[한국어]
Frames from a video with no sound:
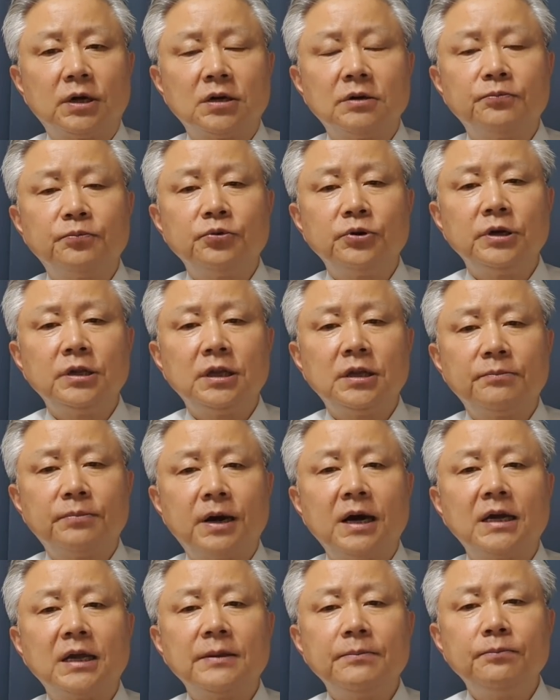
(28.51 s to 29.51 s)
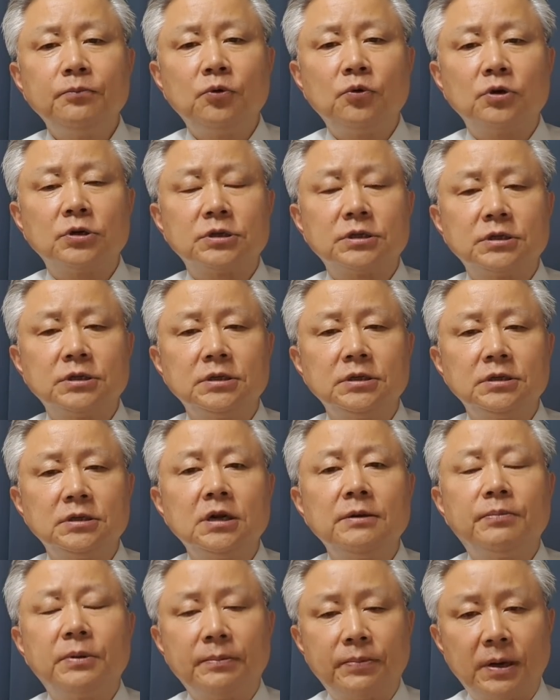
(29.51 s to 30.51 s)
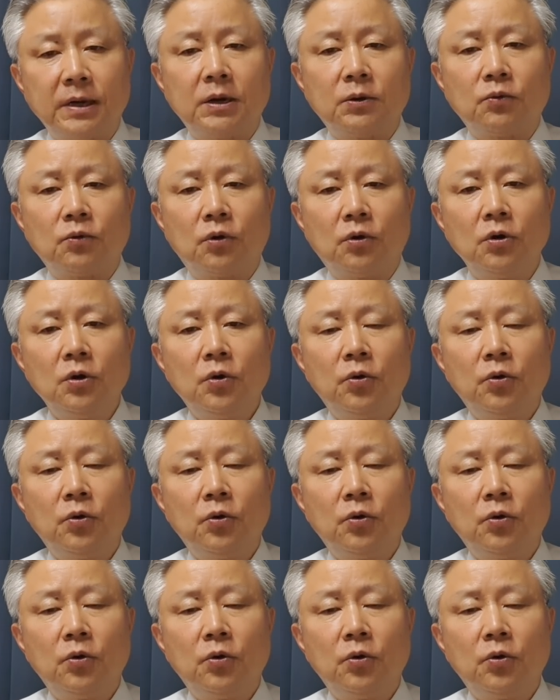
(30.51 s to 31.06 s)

그 부인인 박인복 씨를 비판하고